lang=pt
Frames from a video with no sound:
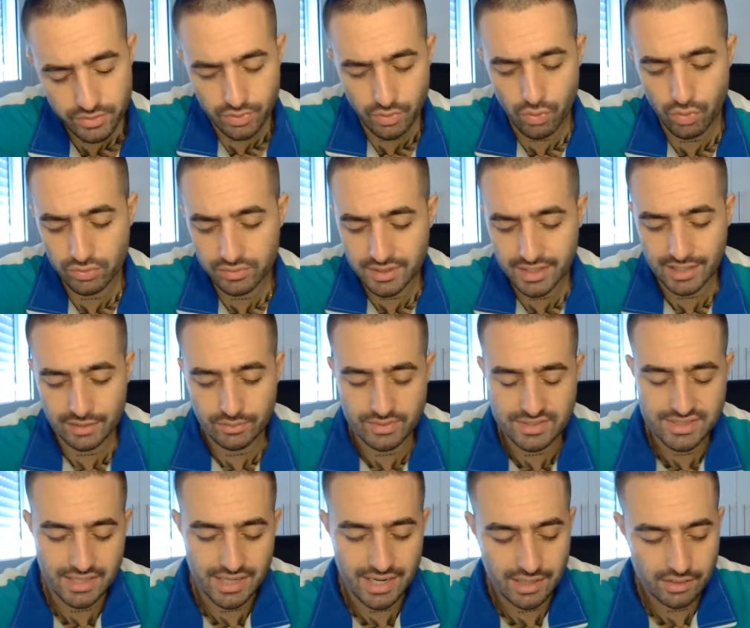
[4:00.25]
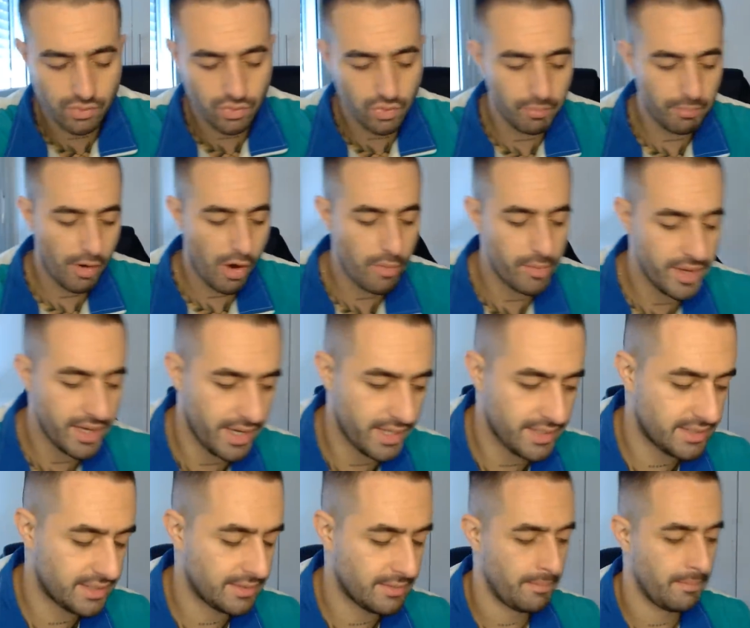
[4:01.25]
o seu contrato assinado com o
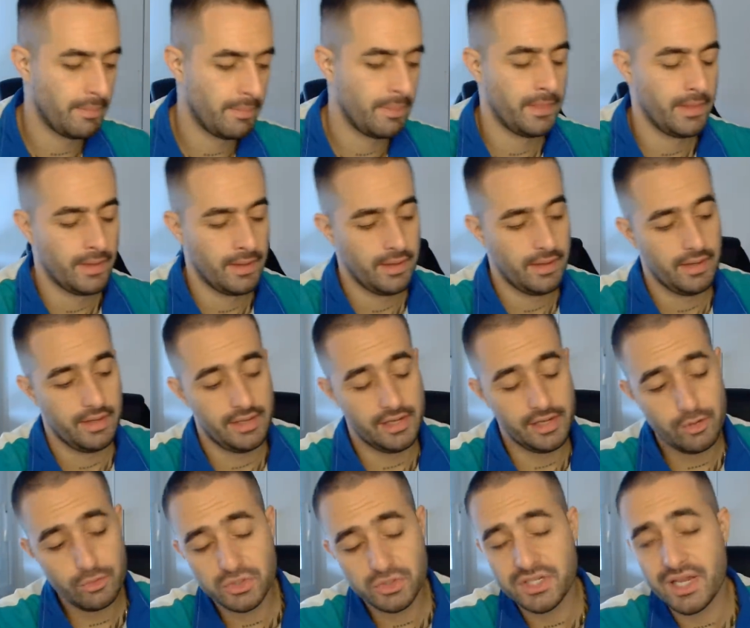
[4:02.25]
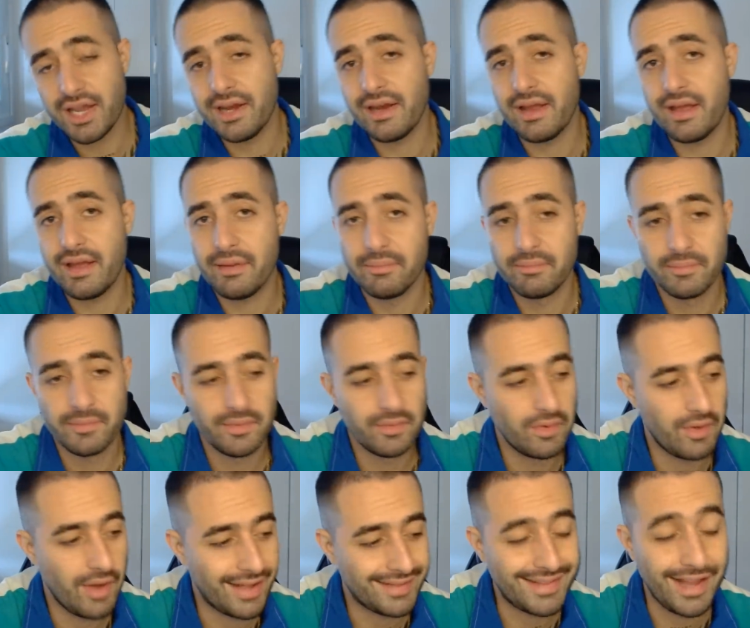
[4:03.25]
Palmeiras. E não sei, né?
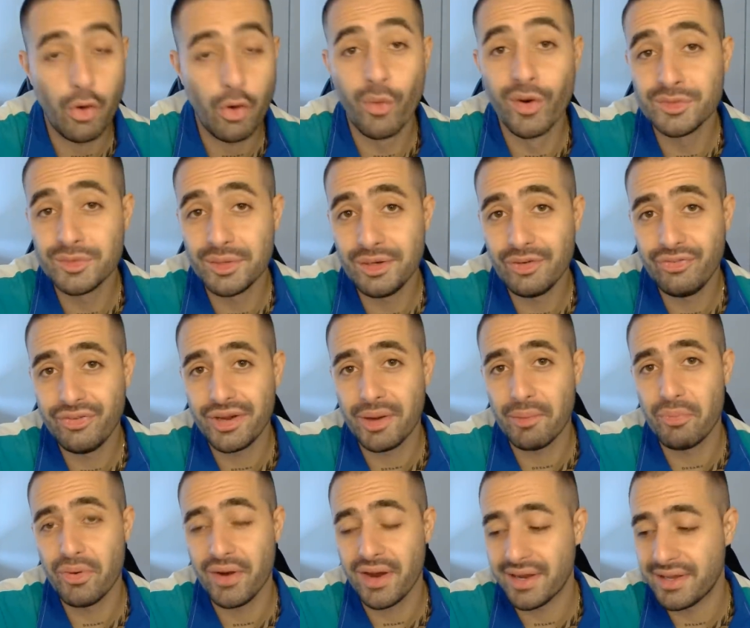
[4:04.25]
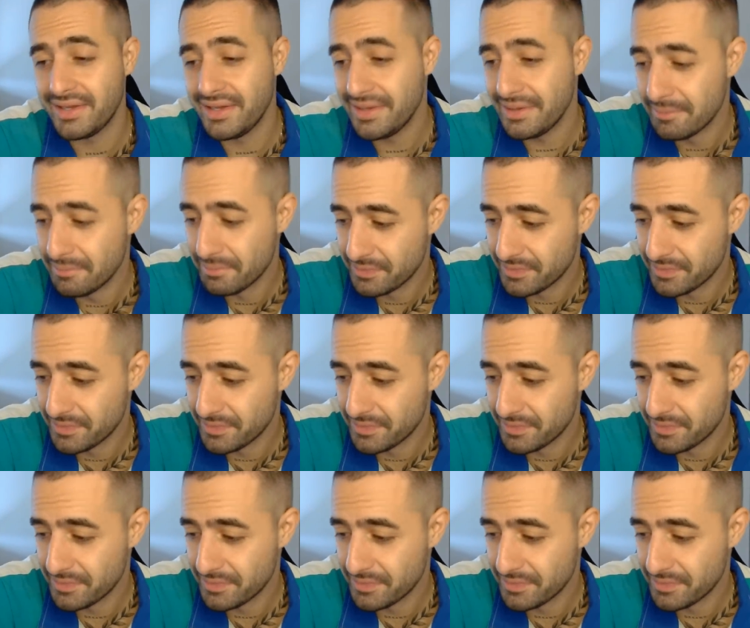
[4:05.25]
Até quando ele fica por aqui?